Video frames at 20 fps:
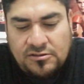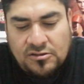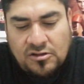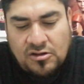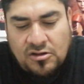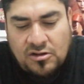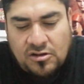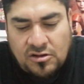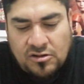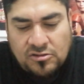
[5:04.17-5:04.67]

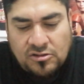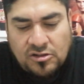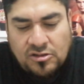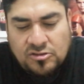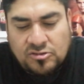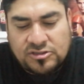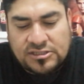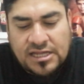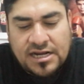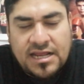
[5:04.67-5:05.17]
no, no nos
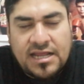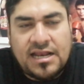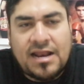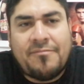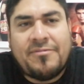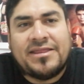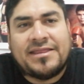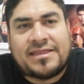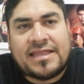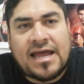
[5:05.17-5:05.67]
gustaría
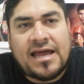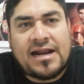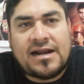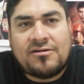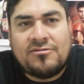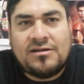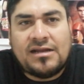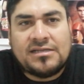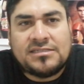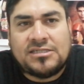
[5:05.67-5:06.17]

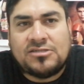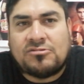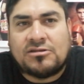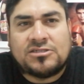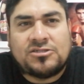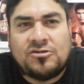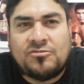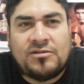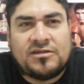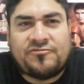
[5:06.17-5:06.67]
lamentar una
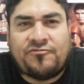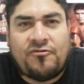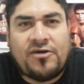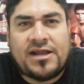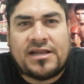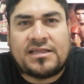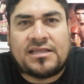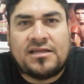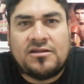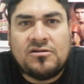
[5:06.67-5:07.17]
situación más
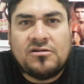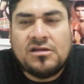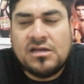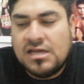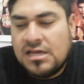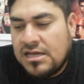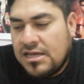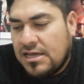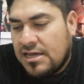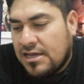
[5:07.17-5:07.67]
fuerte, ¿no?
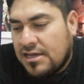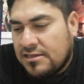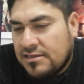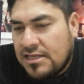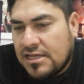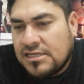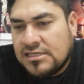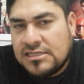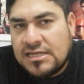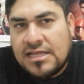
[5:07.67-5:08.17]

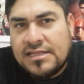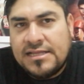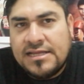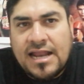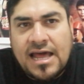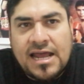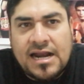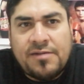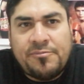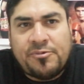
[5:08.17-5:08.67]
De Irlanda y
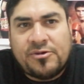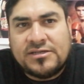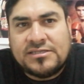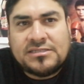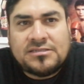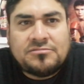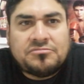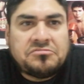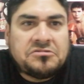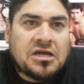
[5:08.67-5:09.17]
Lara,
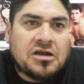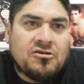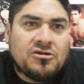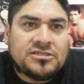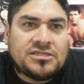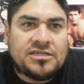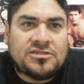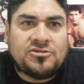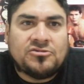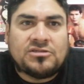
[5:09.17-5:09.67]
pues salió a
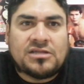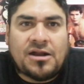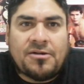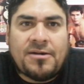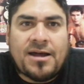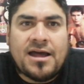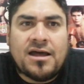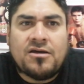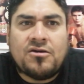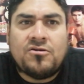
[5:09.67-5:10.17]
hacer su
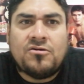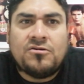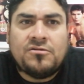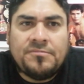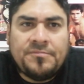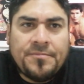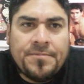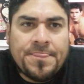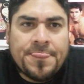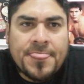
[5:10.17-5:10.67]

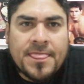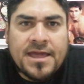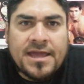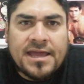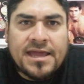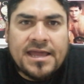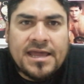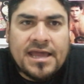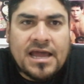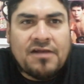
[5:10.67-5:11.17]
trabajo,
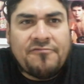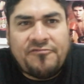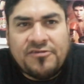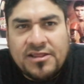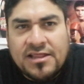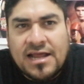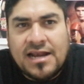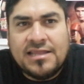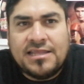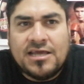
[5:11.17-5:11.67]
eh, al
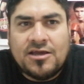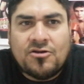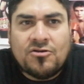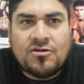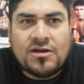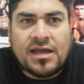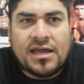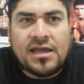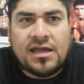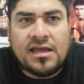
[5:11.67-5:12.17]
final
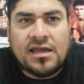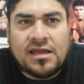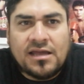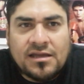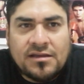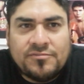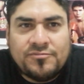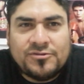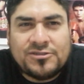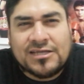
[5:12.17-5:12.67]
dijo
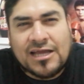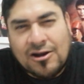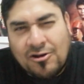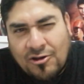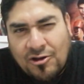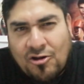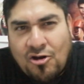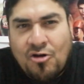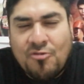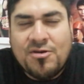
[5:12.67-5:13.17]
que, pues, que lo
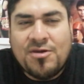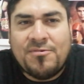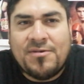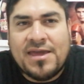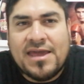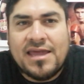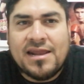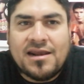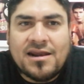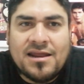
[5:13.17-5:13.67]
dejó
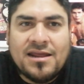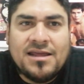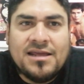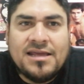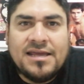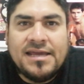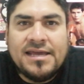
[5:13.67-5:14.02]
vivir,